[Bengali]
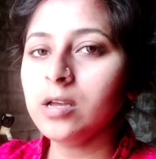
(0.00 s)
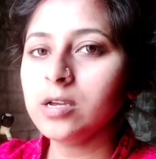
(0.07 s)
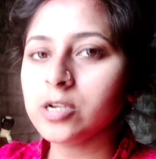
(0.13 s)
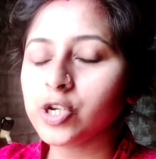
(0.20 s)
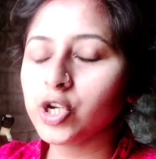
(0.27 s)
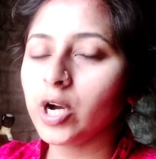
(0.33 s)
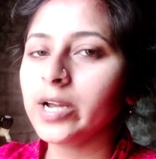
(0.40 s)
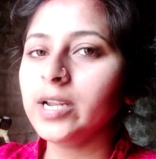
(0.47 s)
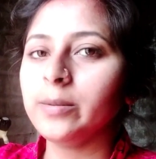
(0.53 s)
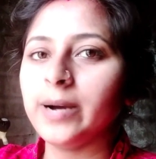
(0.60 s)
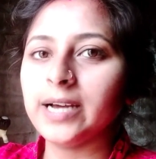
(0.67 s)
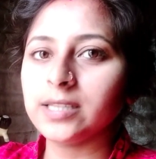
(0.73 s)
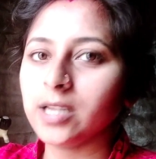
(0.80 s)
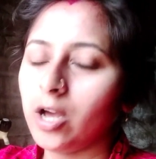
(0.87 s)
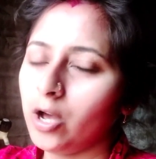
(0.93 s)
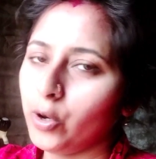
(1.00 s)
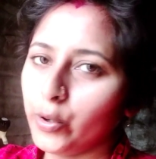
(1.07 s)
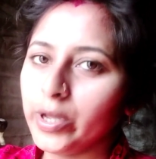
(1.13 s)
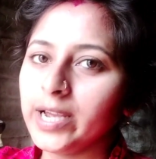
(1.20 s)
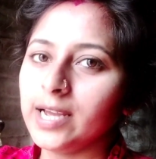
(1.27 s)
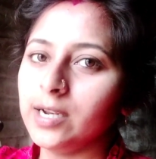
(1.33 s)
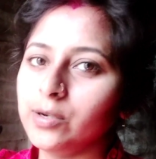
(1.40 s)
সকালে ভাত
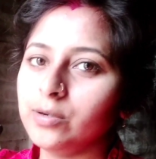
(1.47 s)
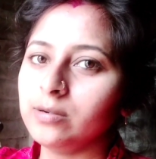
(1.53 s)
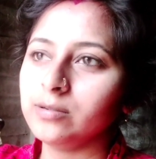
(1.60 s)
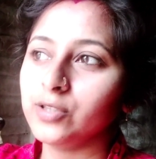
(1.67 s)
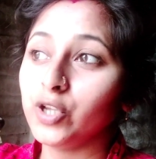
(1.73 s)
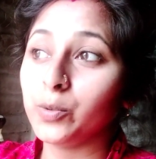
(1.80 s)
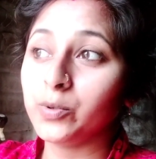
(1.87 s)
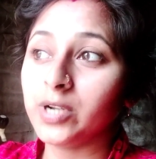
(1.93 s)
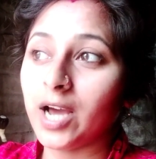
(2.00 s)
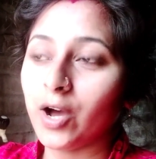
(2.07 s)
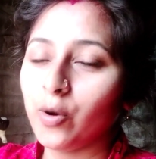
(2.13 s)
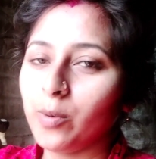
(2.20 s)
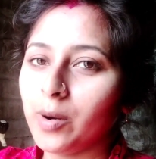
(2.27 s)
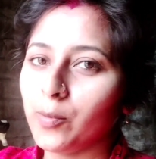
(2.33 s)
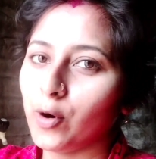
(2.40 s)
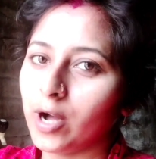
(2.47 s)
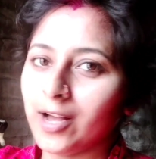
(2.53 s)
হয়ে গেল তবু ঠাকুমার